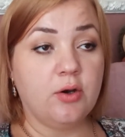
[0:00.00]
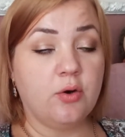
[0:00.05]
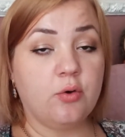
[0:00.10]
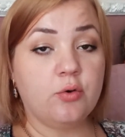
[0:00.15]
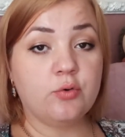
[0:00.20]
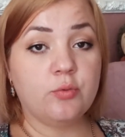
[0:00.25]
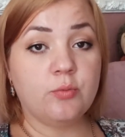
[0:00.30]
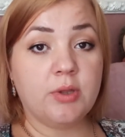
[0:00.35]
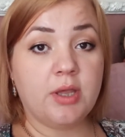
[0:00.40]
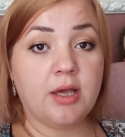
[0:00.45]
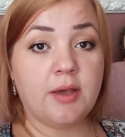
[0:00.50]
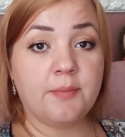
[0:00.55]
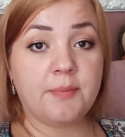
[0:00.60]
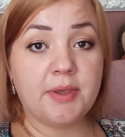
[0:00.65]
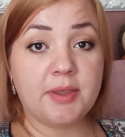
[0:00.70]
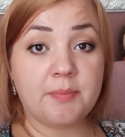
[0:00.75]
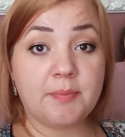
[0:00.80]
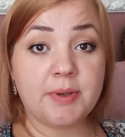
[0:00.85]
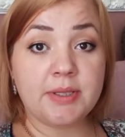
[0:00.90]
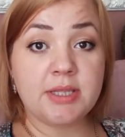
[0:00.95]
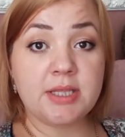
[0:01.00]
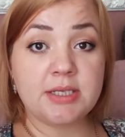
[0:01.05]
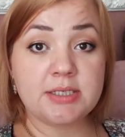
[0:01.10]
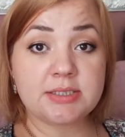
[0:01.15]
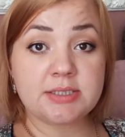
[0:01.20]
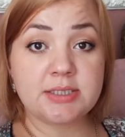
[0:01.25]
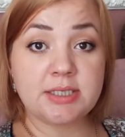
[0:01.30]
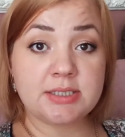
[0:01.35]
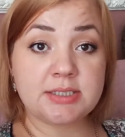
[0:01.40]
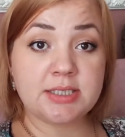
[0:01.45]
он у меня опять
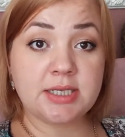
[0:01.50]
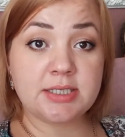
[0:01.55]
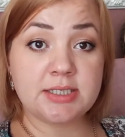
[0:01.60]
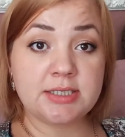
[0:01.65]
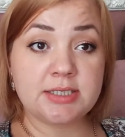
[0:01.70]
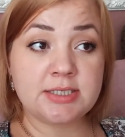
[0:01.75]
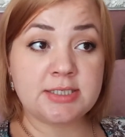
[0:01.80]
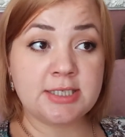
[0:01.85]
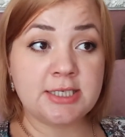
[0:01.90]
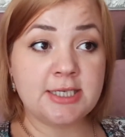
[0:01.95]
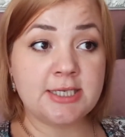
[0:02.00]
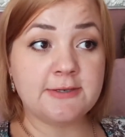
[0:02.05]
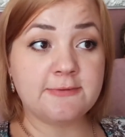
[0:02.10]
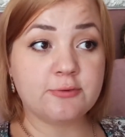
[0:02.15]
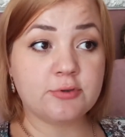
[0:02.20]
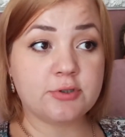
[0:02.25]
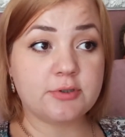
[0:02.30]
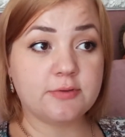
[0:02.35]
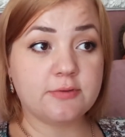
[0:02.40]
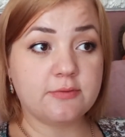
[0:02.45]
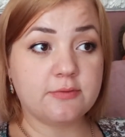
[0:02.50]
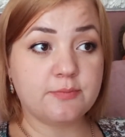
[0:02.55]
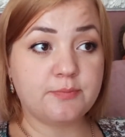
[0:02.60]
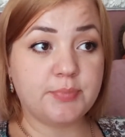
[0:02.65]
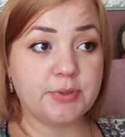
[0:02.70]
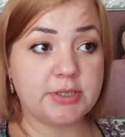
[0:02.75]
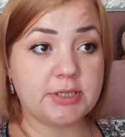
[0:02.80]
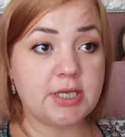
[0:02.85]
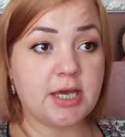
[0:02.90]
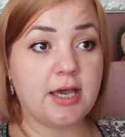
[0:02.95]
поднялся до 110, и вот
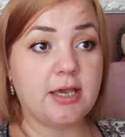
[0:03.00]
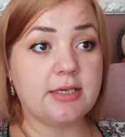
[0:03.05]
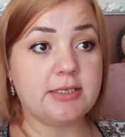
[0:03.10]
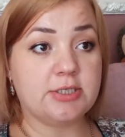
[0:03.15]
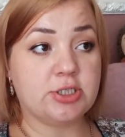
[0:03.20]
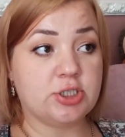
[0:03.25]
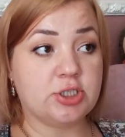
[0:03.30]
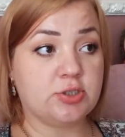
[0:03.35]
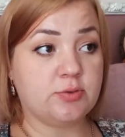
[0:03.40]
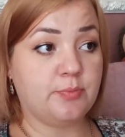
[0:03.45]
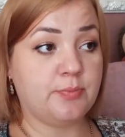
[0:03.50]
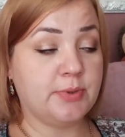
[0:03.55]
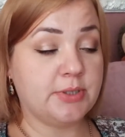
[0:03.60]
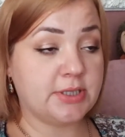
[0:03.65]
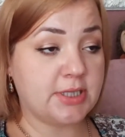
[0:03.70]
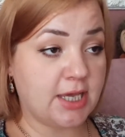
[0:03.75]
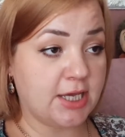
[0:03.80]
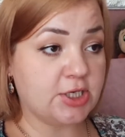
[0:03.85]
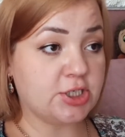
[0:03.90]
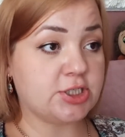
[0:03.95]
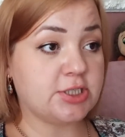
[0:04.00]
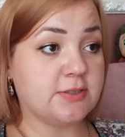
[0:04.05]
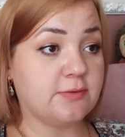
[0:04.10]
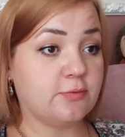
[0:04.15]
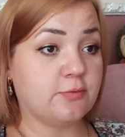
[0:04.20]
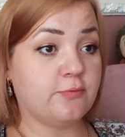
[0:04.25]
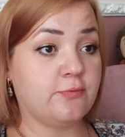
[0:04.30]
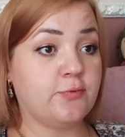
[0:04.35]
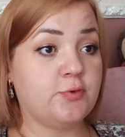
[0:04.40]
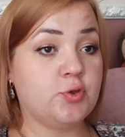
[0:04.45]
питаешь, питаешься
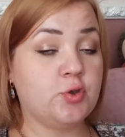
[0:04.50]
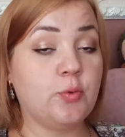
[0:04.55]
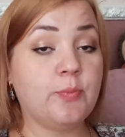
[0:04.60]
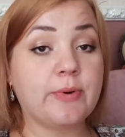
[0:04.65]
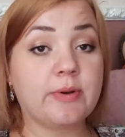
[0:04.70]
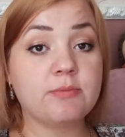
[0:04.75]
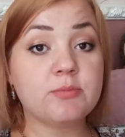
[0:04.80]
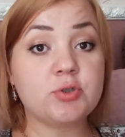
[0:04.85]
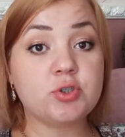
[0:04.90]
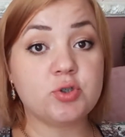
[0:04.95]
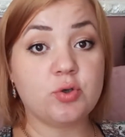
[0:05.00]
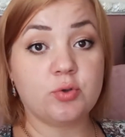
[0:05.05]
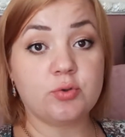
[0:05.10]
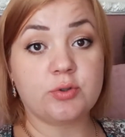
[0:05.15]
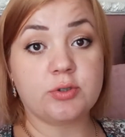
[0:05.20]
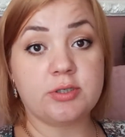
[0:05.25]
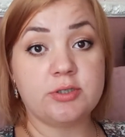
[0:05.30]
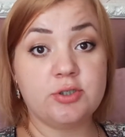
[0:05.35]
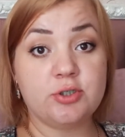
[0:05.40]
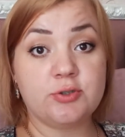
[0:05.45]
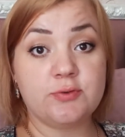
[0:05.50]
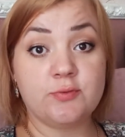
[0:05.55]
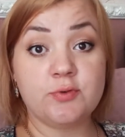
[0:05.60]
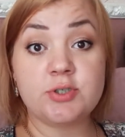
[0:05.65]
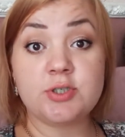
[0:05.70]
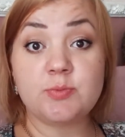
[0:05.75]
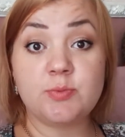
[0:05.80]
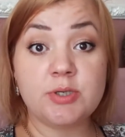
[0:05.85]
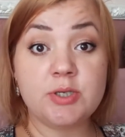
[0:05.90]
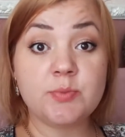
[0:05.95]
вот все прям четко, ничего
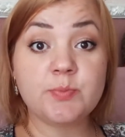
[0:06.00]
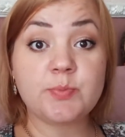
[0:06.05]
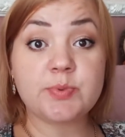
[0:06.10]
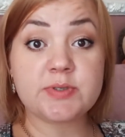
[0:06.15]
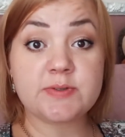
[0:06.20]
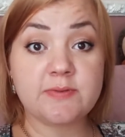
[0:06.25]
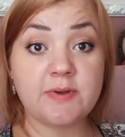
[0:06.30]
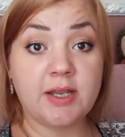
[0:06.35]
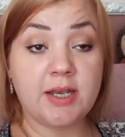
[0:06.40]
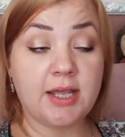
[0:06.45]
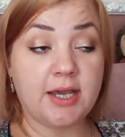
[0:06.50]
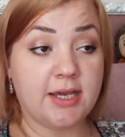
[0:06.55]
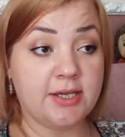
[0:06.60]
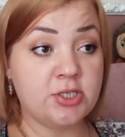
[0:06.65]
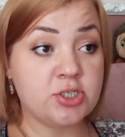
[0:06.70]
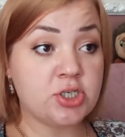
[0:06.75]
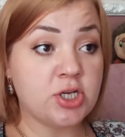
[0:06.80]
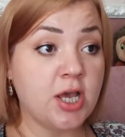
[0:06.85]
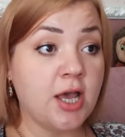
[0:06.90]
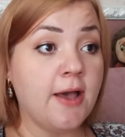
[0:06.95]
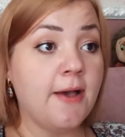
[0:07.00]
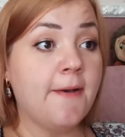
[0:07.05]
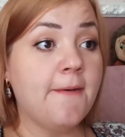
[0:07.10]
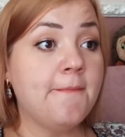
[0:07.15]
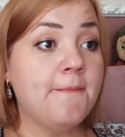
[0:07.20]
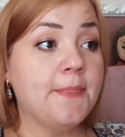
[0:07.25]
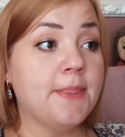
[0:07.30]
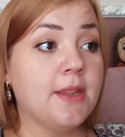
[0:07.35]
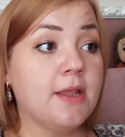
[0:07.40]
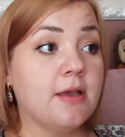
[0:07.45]
себе не позволяешь,
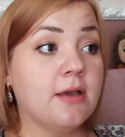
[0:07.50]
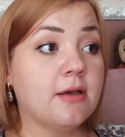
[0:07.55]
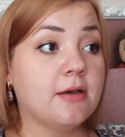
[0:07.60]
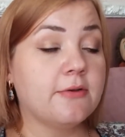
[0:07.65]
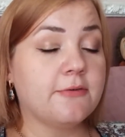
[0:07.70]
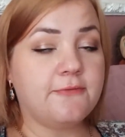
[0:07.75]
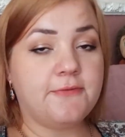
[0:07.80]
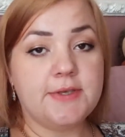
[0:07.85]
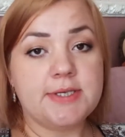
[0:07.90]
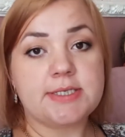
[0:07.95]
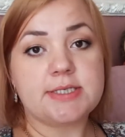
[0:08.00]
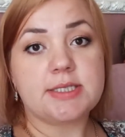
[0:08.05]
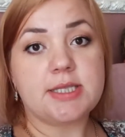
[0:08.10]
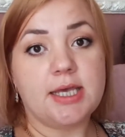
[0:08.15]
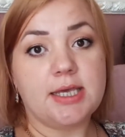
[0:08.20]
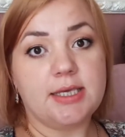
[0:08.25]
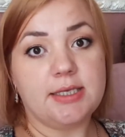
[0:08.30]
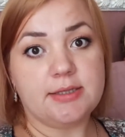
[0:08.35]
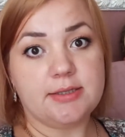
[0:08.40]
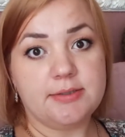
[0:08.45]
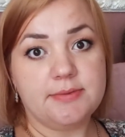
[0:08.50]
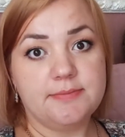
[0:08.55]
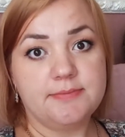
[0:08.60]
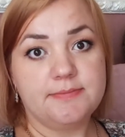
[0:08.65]
вес стоит.